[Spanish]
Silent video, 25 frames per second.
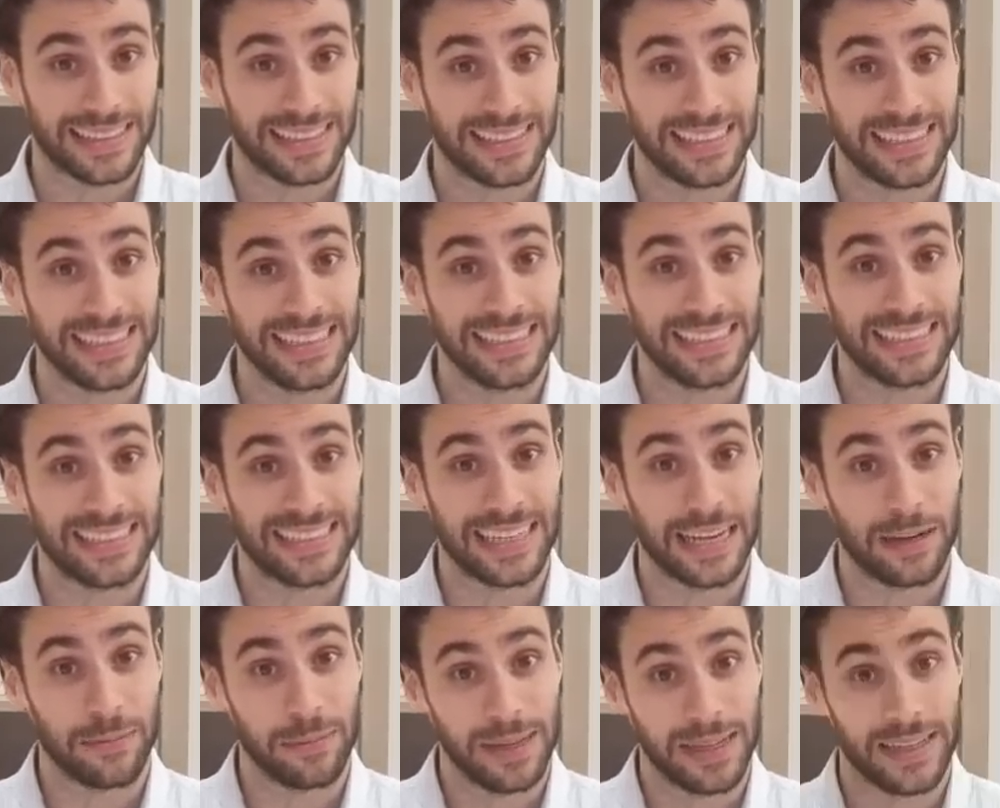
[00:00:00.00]
sin
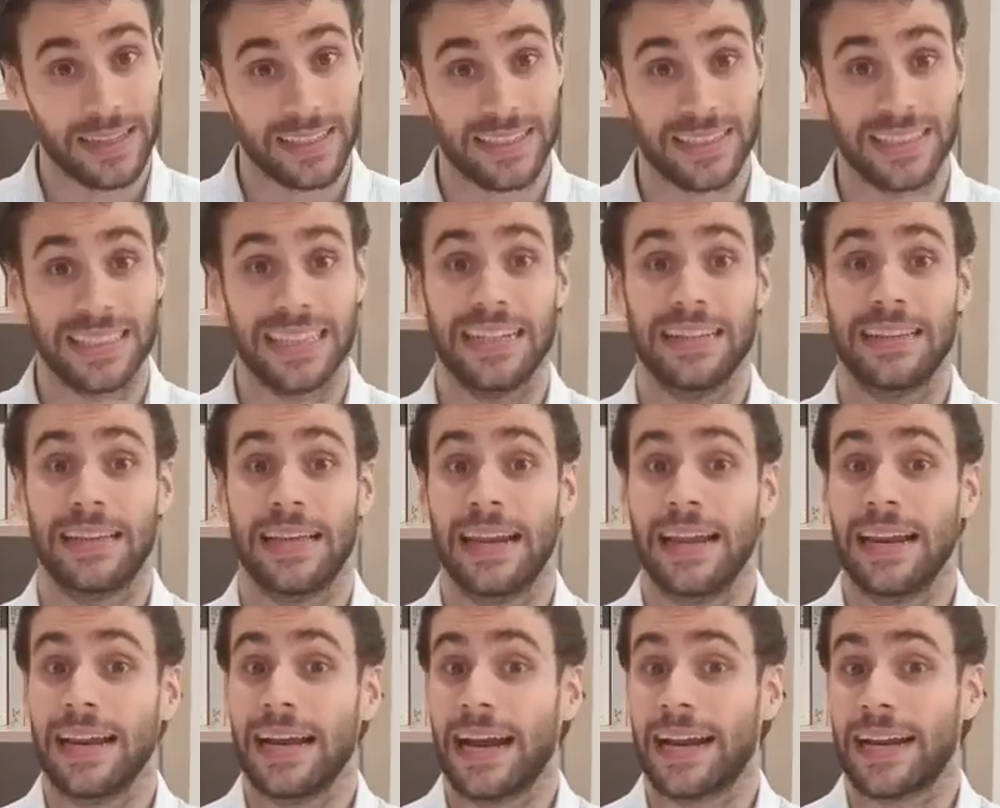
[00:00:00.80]
saber, sin
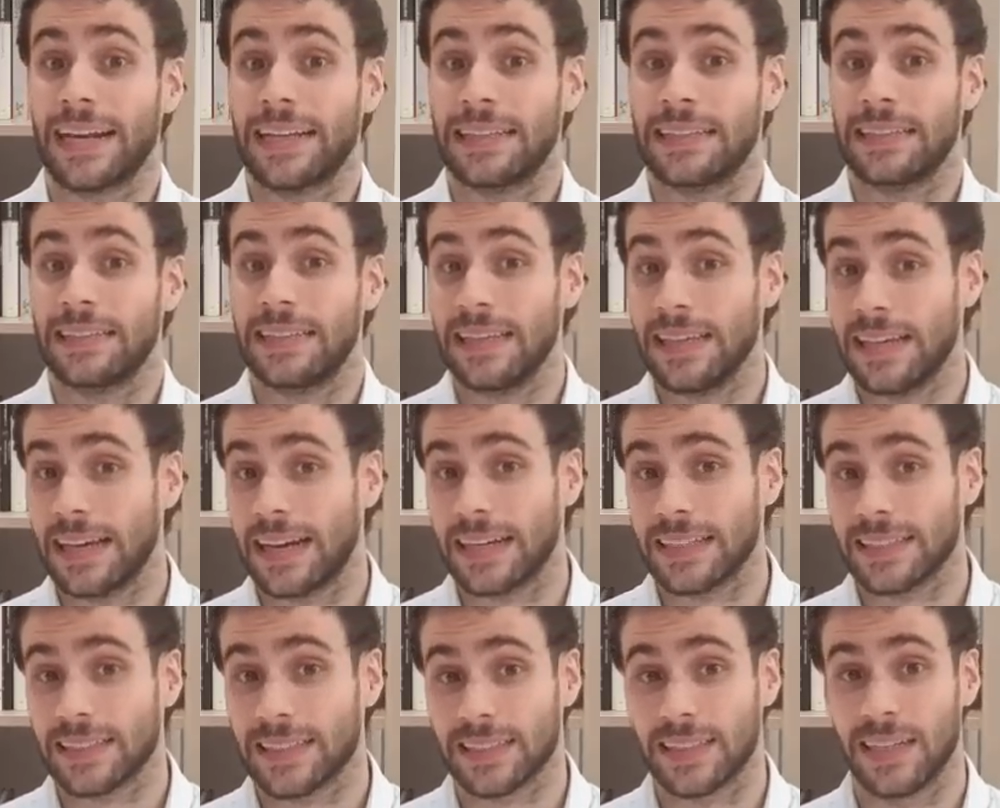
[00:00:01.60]
tener
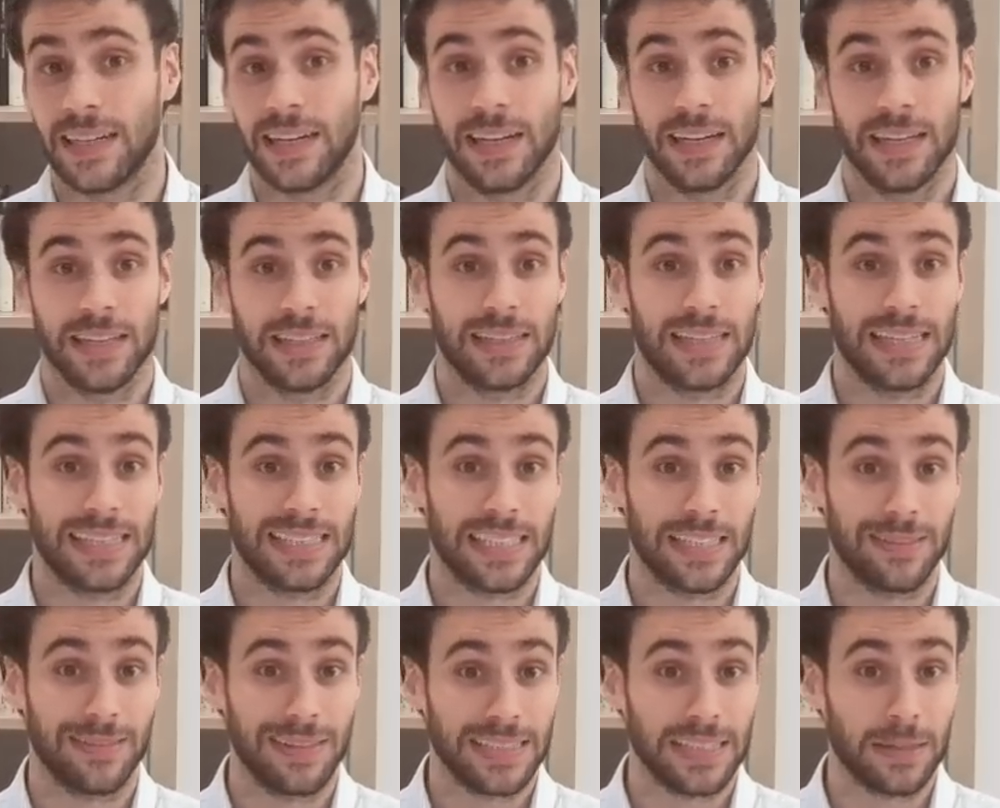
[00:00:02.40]
garantías de
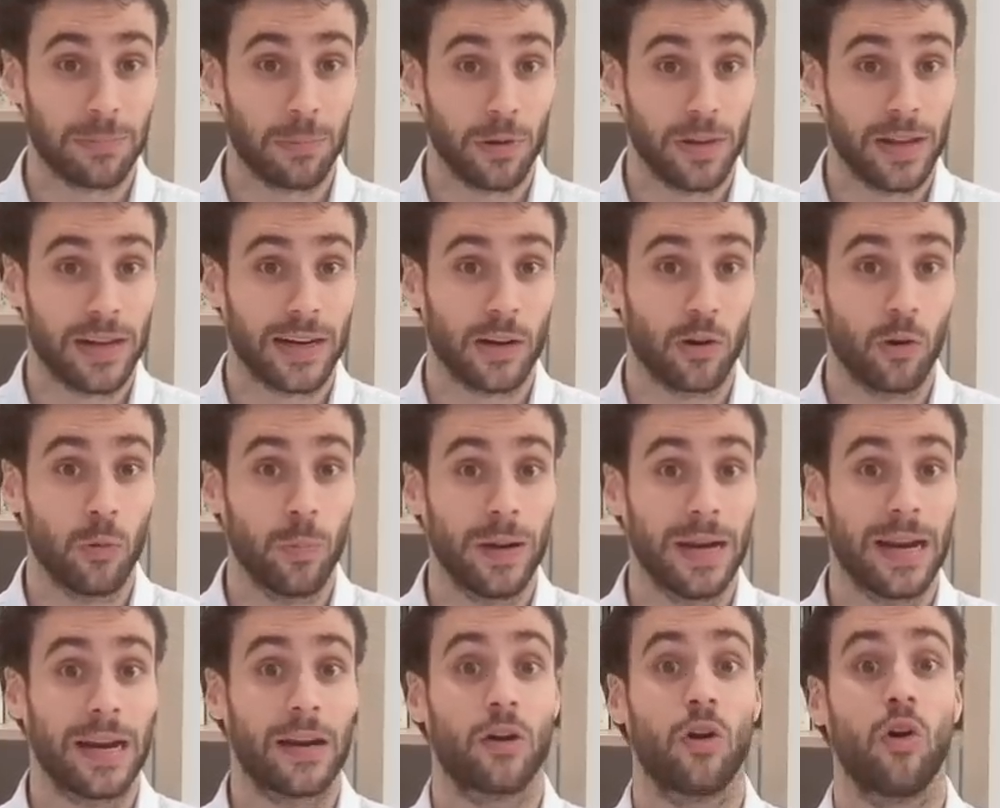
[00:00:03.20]
si vas a poder
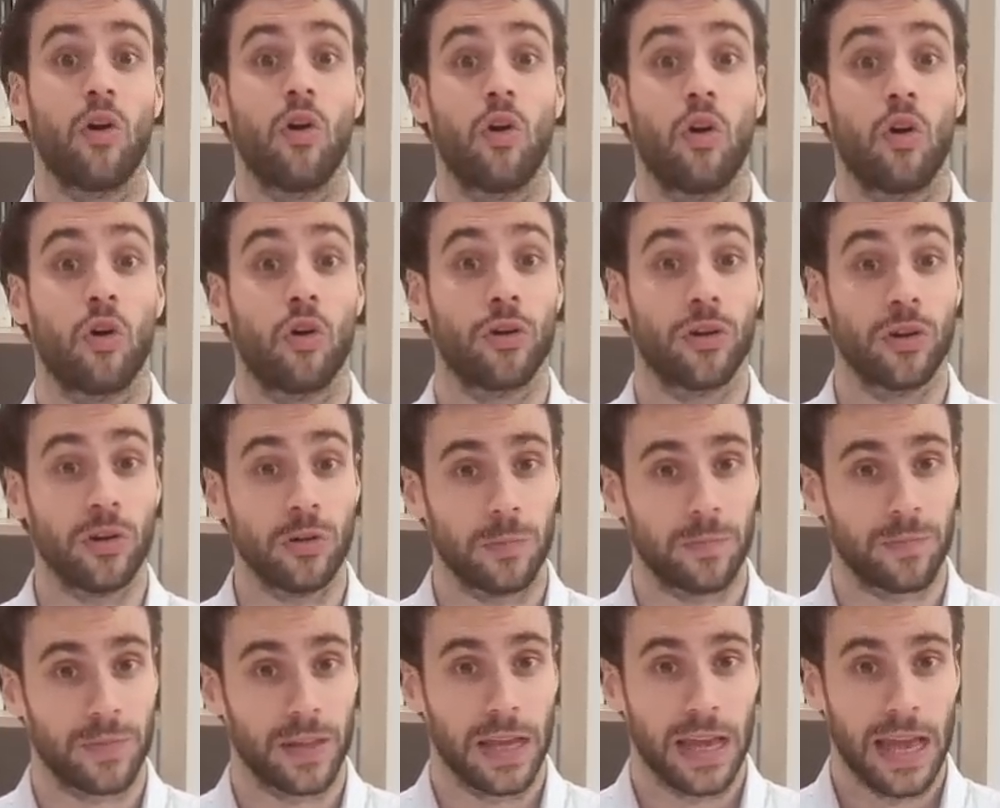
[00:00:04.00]
recuperarlo o
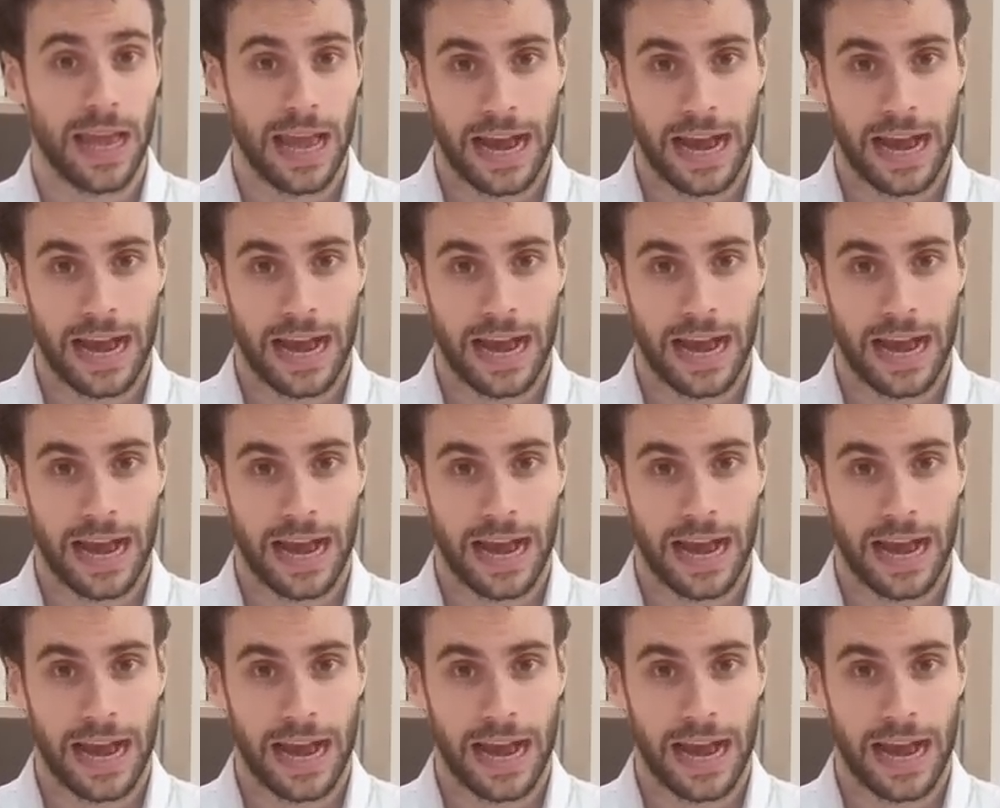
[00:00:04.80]
no.